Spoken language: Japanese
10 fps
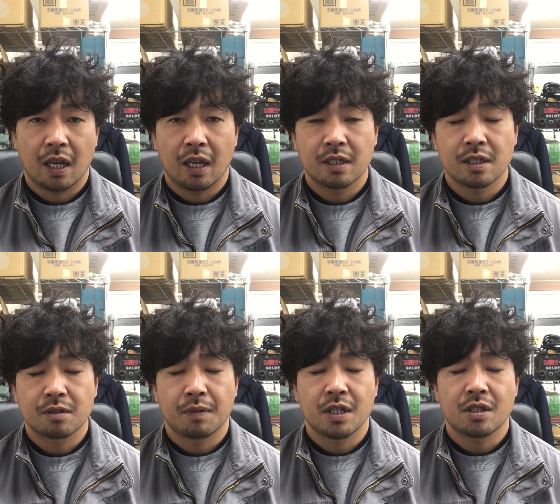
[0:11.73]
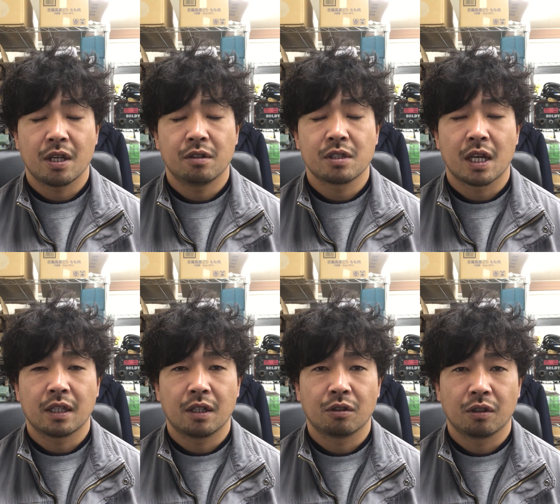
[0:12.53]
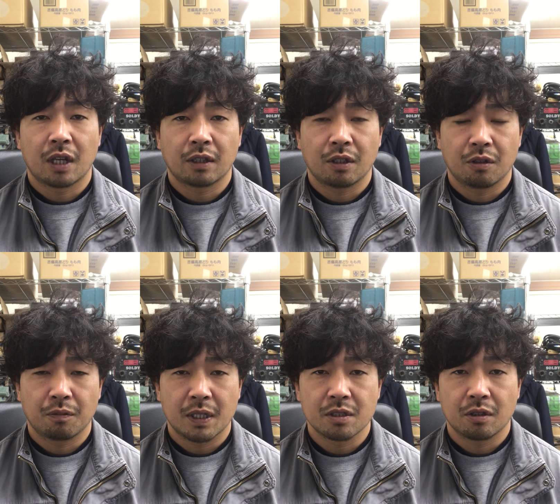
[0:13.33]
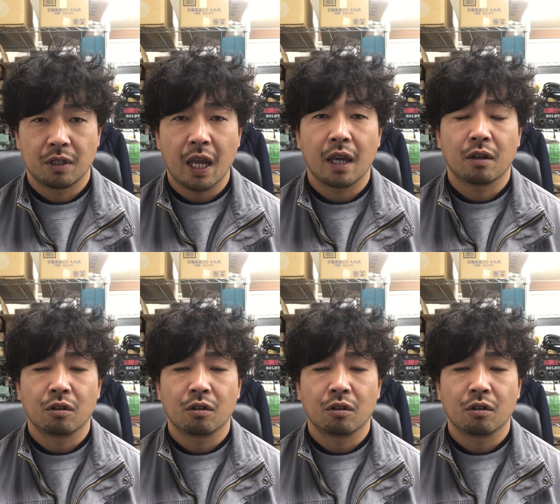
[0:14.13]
えー、説明しているチャンネルとなっておりますので